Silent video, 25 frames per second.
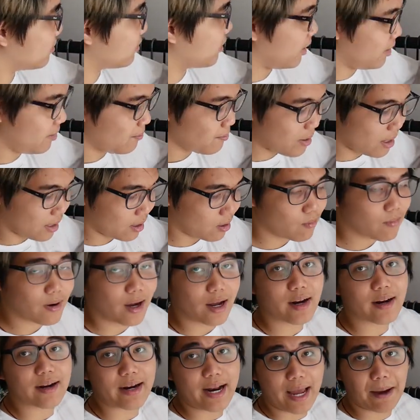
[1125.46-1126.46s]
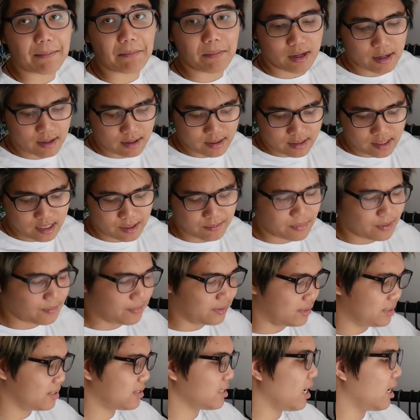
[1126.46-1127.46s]
thấy mặc cũng khá là đẹp, nhưng mà
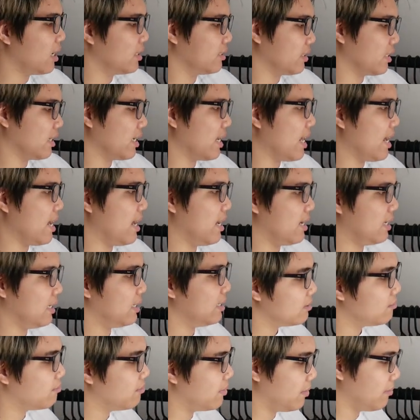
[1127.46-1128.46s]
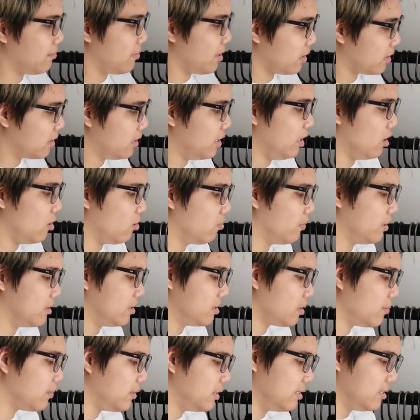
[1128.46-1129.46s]
mình sợ rằng là mình mặc nhiều mình
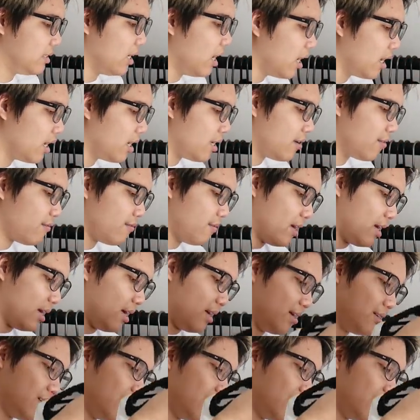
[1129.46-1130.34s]
sẽ bị dơ ấy, và